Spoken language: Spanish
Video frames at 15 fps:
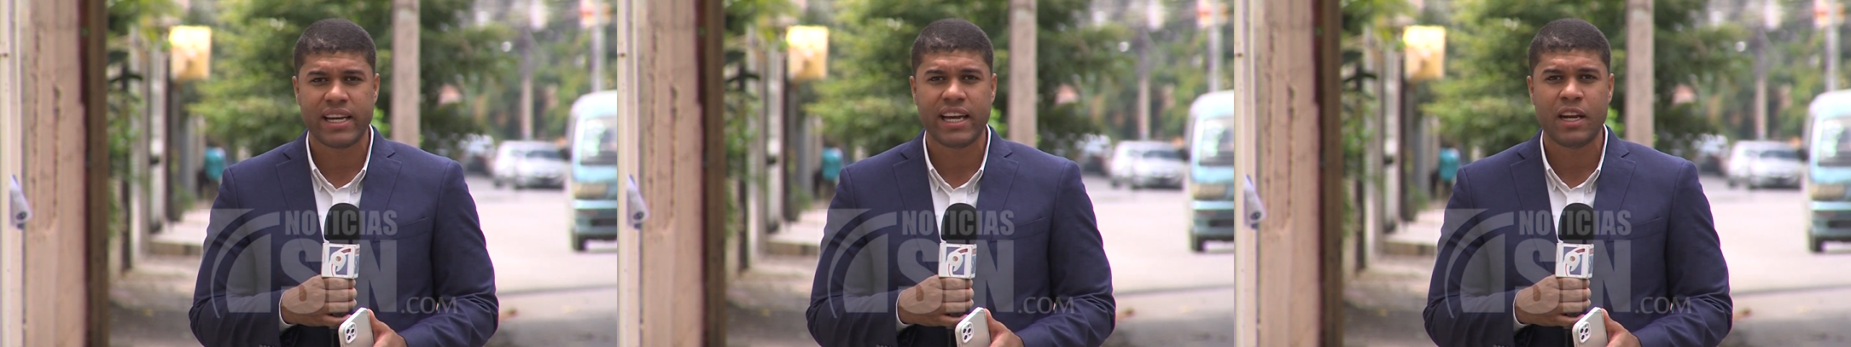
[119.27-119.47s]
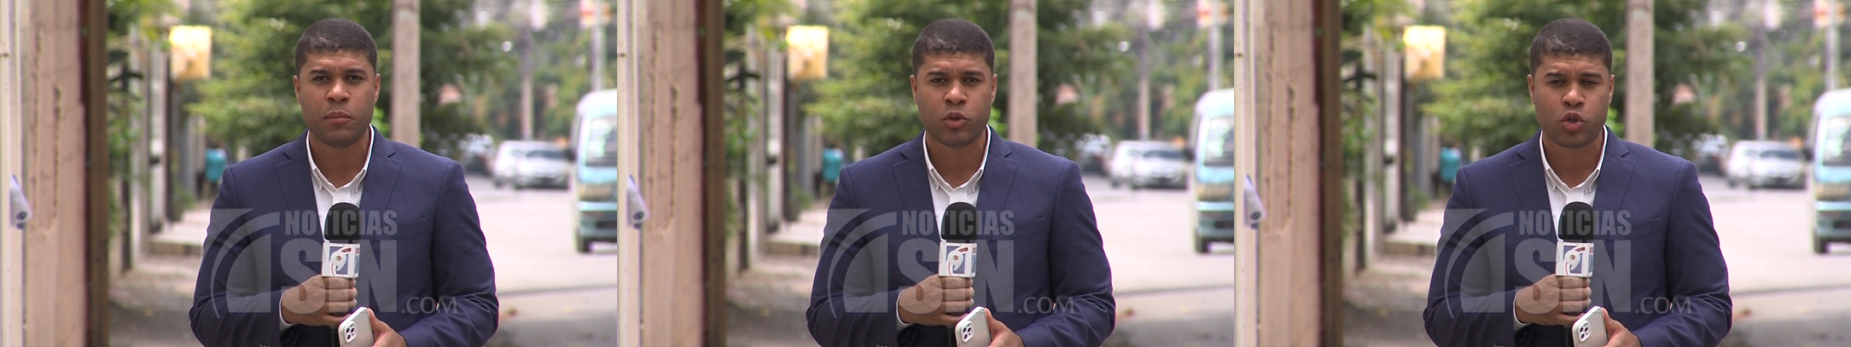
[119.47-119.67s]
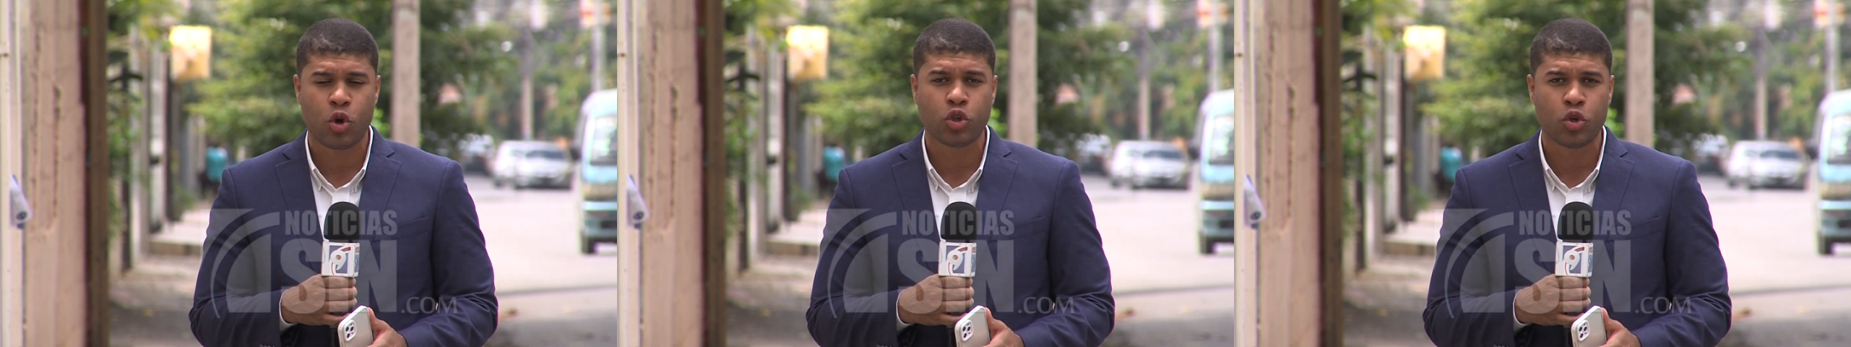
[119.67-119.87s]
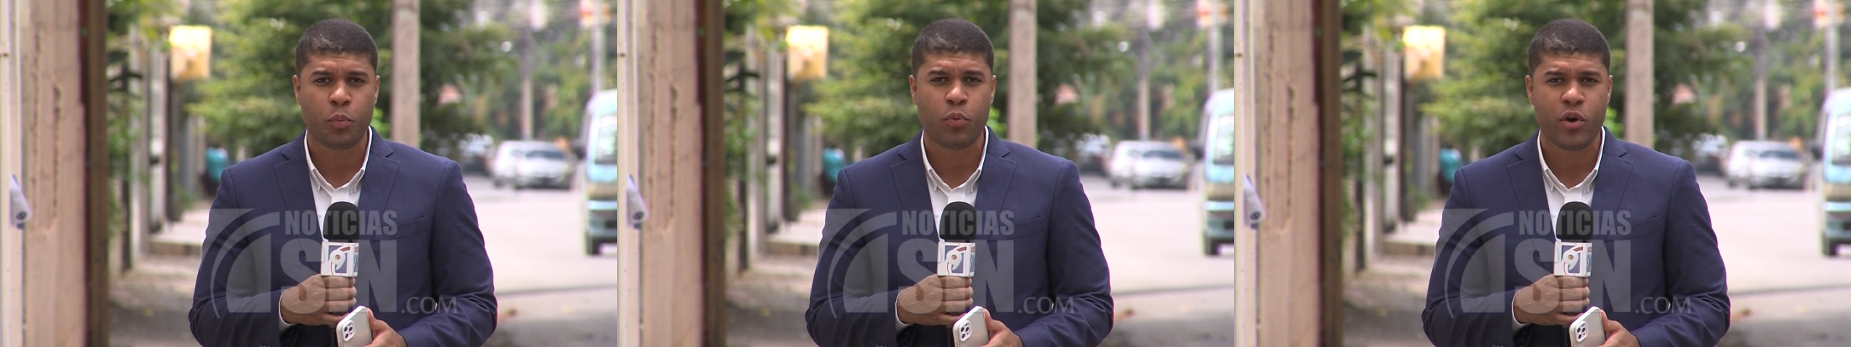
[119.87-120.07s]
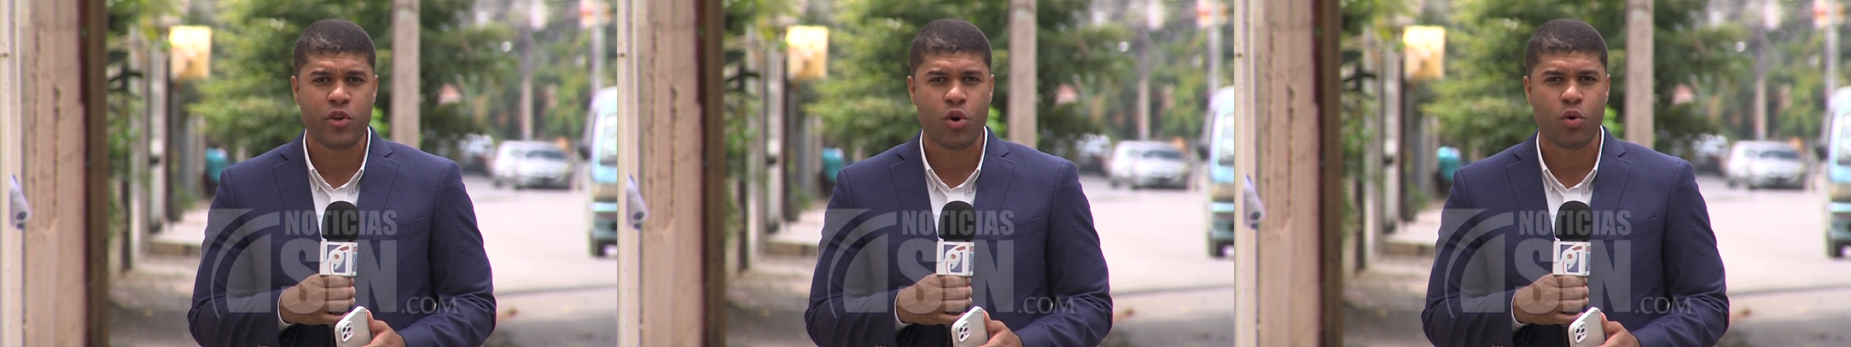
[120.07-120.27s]
y en el Moscoso
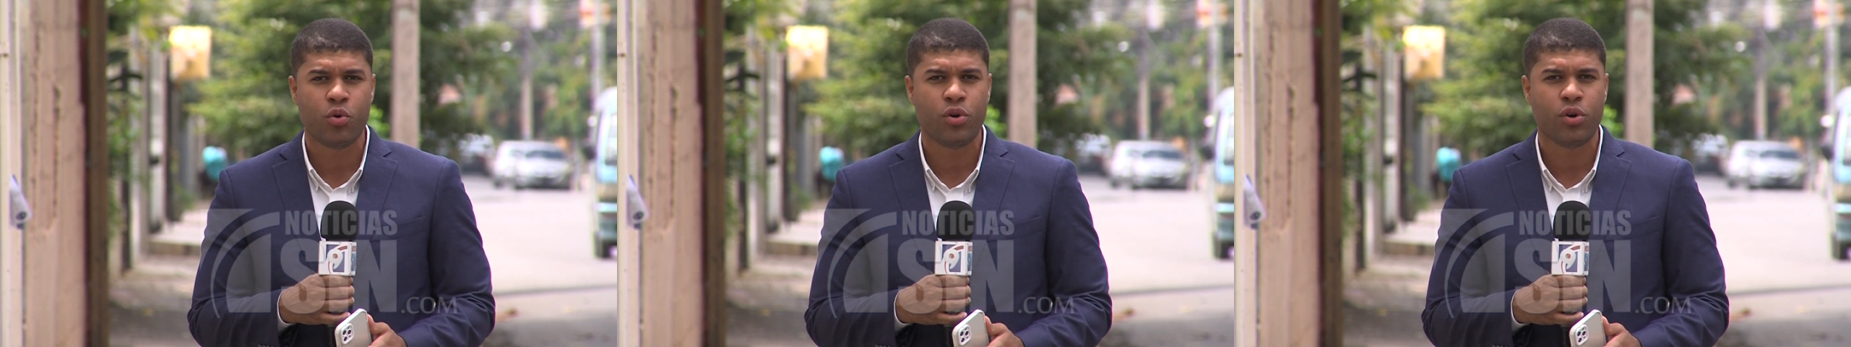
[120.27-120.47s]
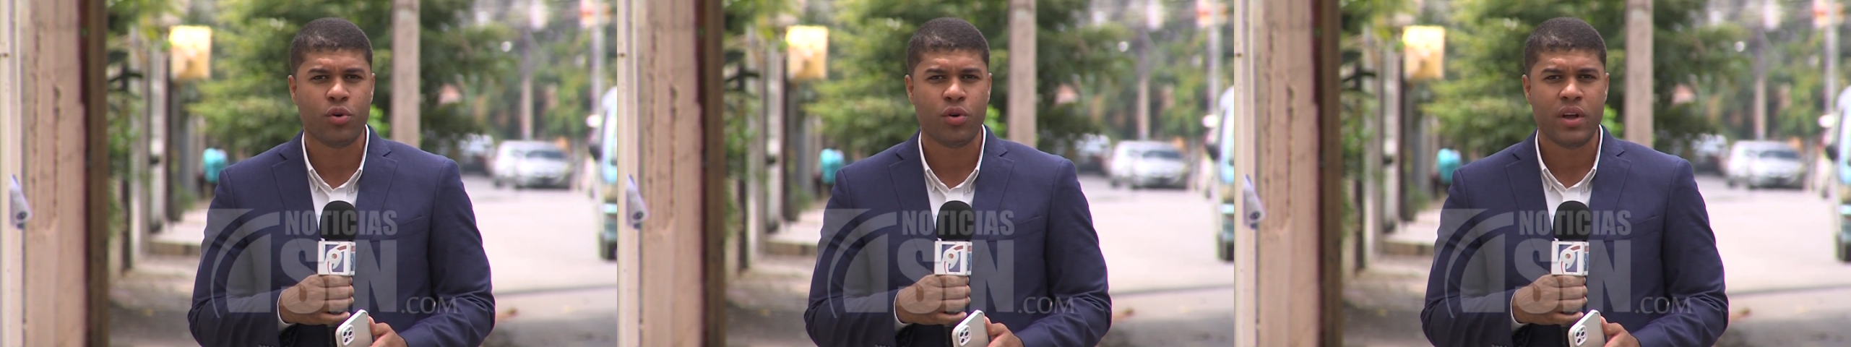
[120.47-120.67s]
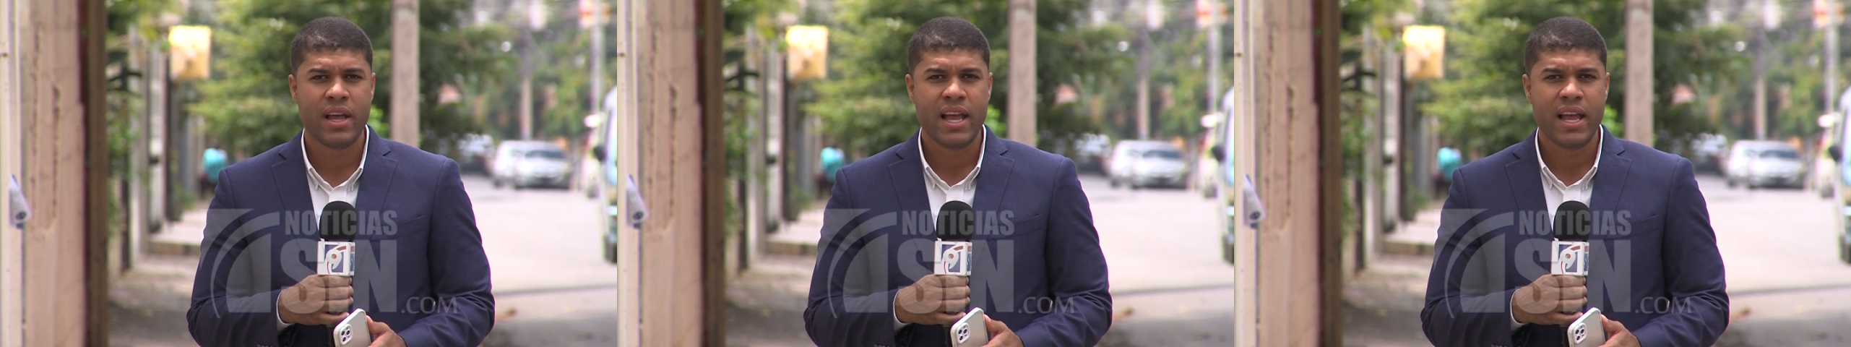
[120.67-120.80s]
Puello uno.